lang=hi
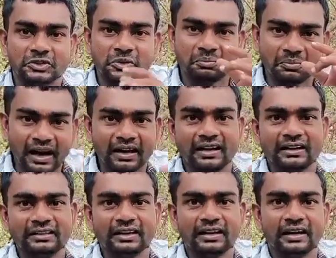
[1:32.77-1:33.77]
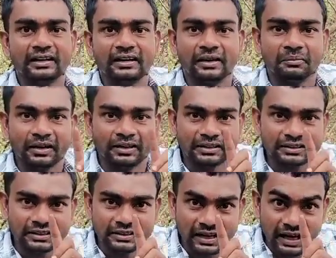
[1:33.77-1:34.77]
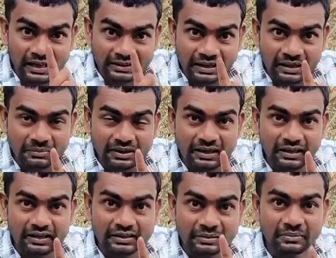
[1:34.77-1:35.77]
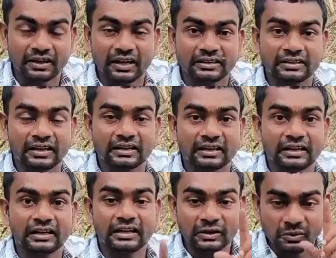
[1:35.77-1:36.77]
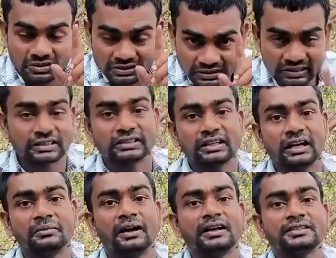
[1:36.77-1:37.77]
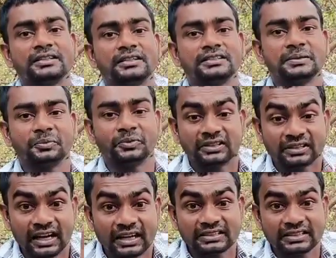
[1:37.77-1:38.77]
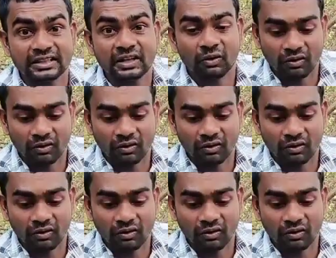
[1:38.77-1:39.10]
जो मारा नहीं गया बल्कि आधा मारा गया अधमरा किया गया उस दर्द का आभास कीजिए पूरे राज्य